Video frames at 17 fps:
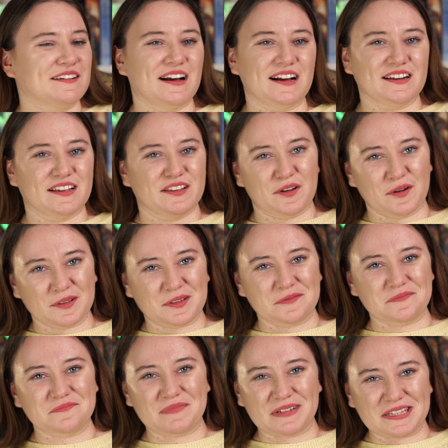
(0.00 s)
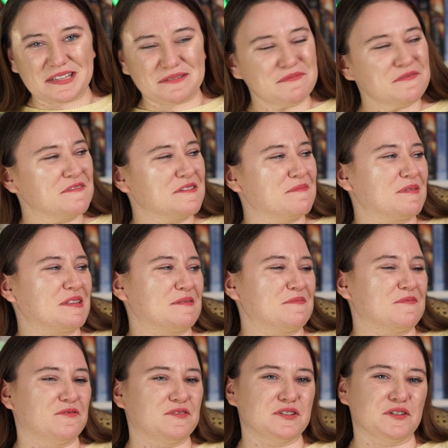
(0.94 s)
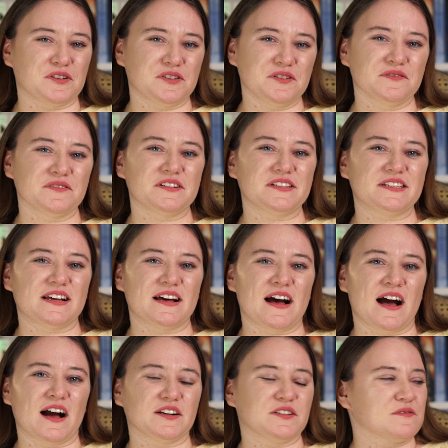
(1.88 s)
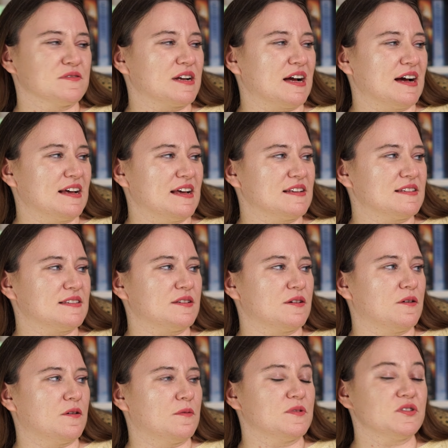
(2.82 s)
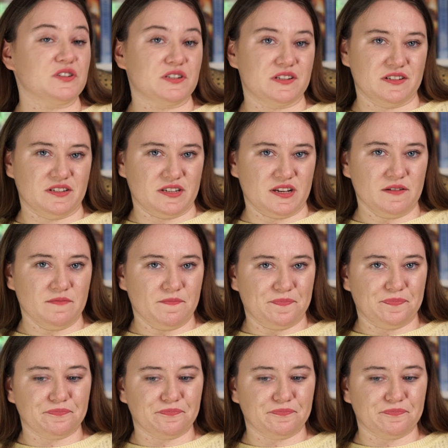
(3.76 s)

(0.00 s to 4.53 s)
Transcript: Ale nie o tym będę mówić, będę mówić o książce, a książka jest o mężczyźnie,